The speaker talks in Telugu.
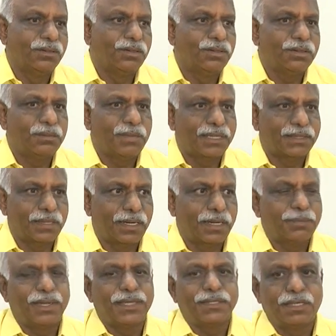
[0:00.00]
ఈరోజు మా జిల్లా
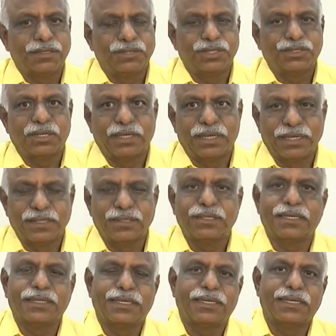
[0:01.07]
పార్టీ అధ్యక్షులు కానీ
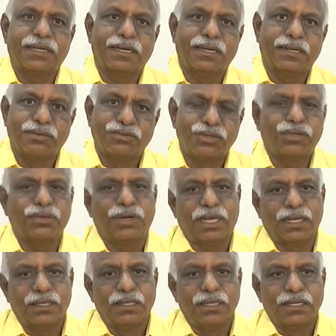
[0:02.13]
సెక్రటరీ కానీ అందరూ
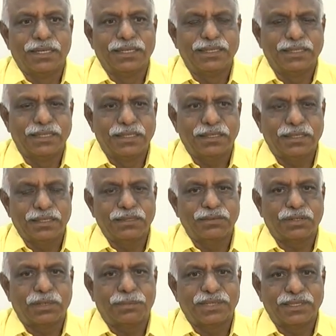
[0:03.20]
కూడా ఈ ఎన్నికని
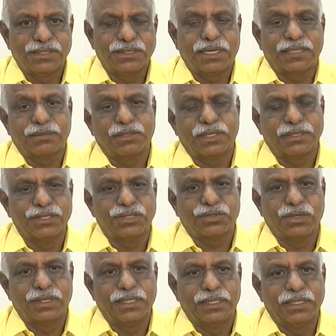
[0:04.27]
ఒక ప్రతిష్టాత్మకంగా
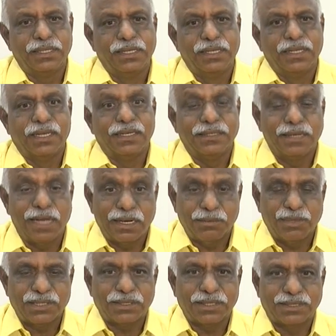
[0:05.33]
తీసుకొని
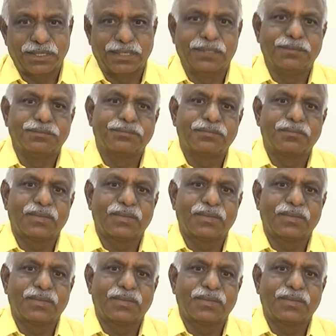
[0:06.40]
ఇనానమస్గా చేయడం